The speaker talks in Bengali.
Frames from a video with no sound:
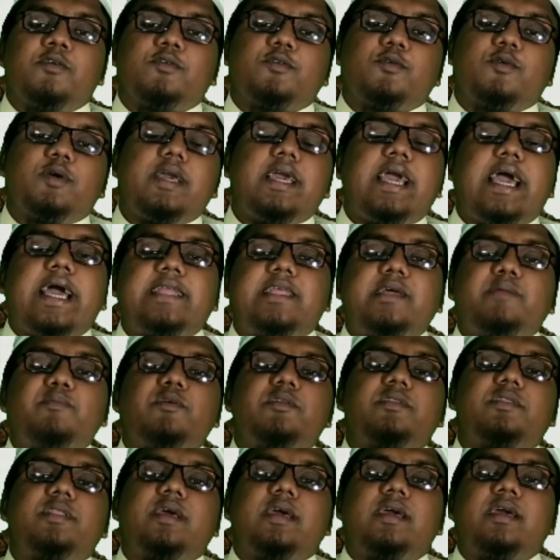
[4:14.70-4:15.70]
তো এই আয়াতের
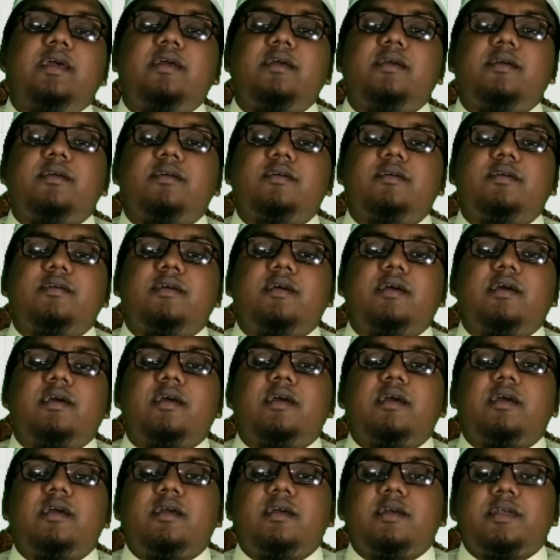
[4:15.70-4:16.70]
মধ্যে
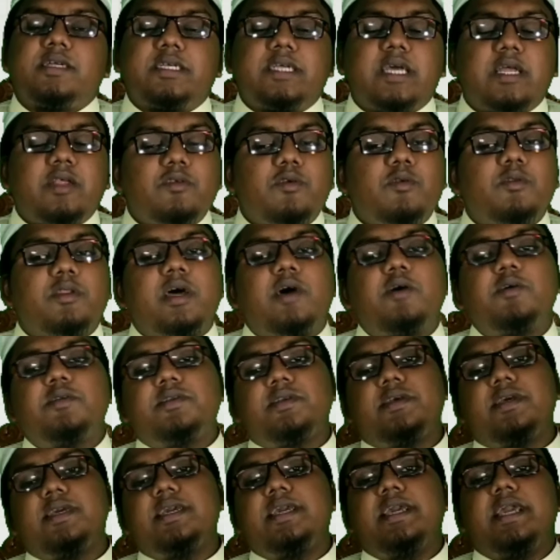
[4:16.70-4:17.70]
স্বাভাবিকটা
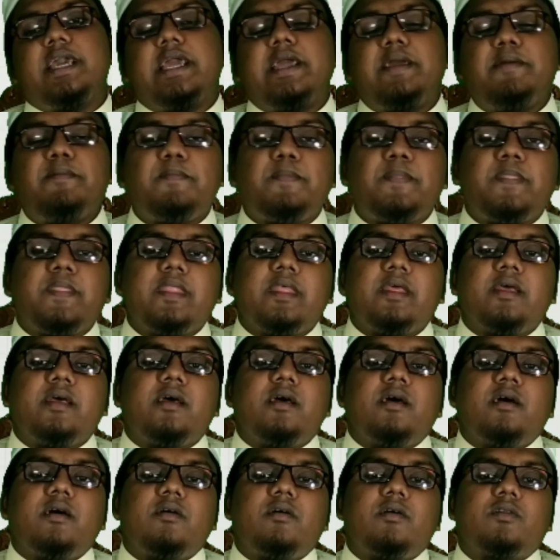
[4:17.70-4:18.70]
হচ্ছে গিয়ে
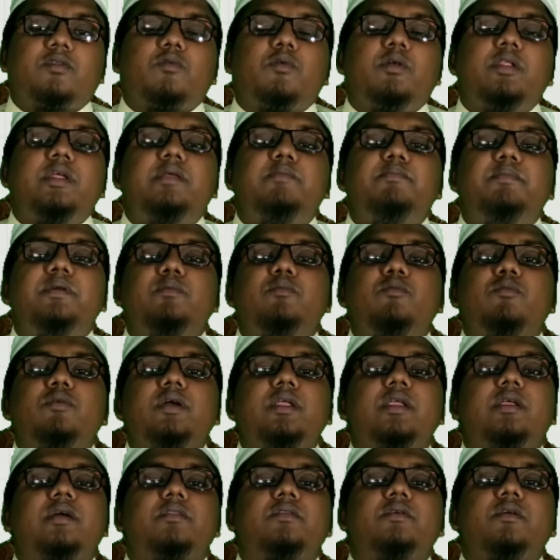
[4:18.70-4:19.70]
হত অলিদ ইবনে
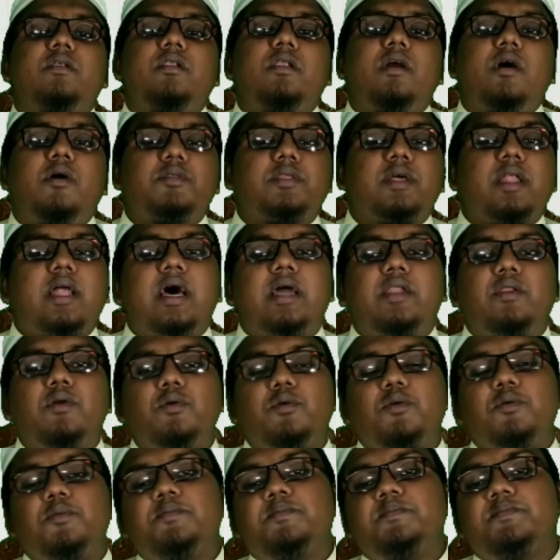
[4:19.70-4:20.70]
মুগির রাজিউল্লাহ তাল
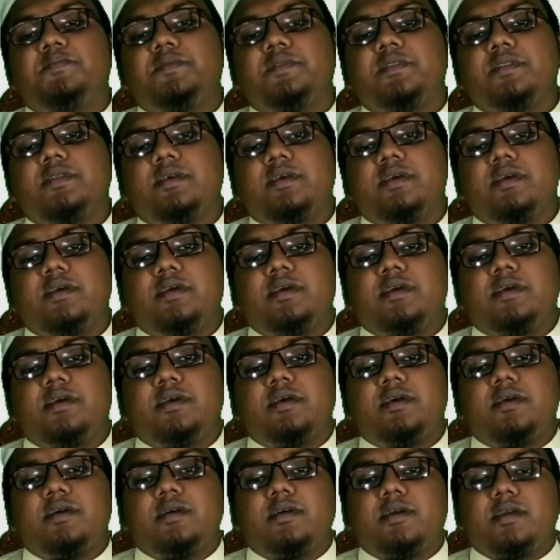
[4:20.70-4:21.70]
আনহু
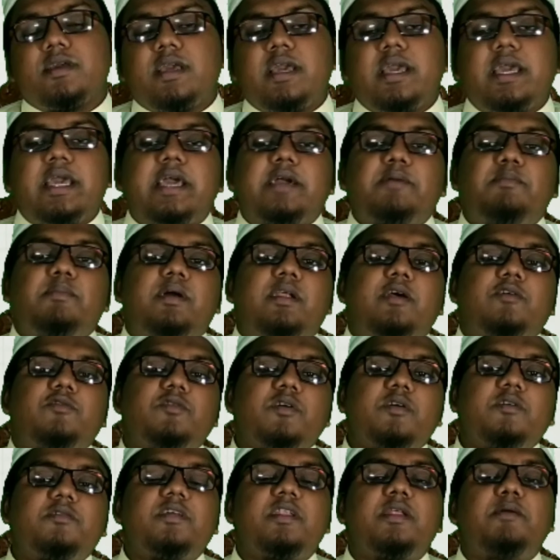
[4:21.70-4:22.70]
কে একবার
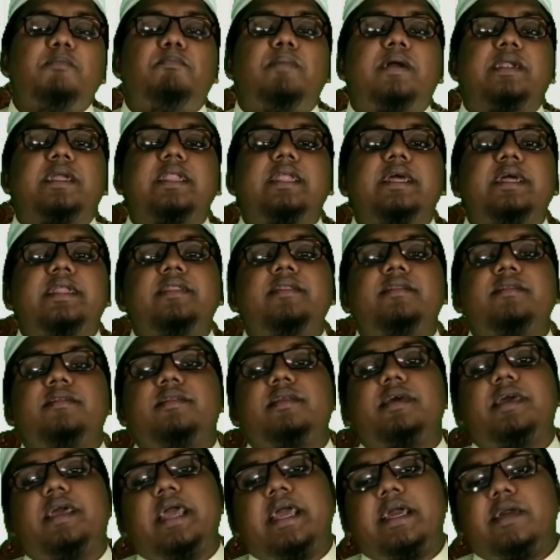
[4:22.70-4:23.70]
রাসুল সাল্লাম পাঠালেন
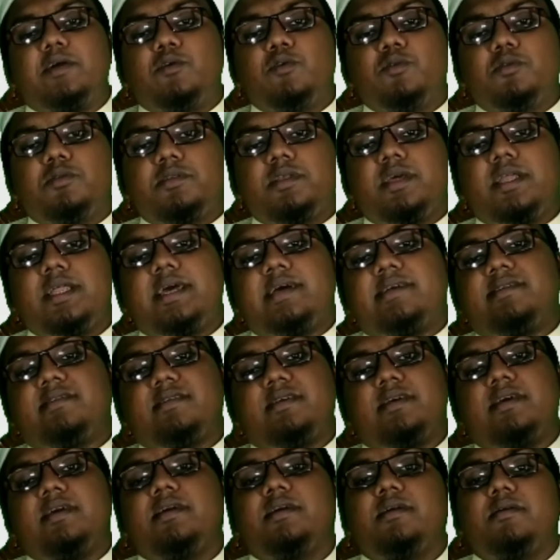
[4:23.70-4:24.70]
এক গুত্রের
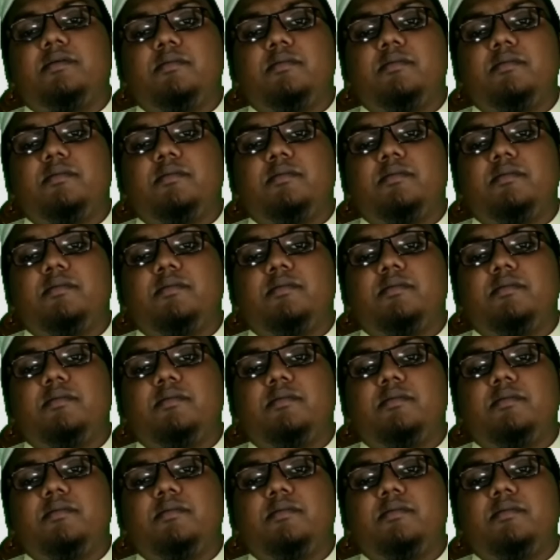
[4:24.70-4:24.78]
কাছে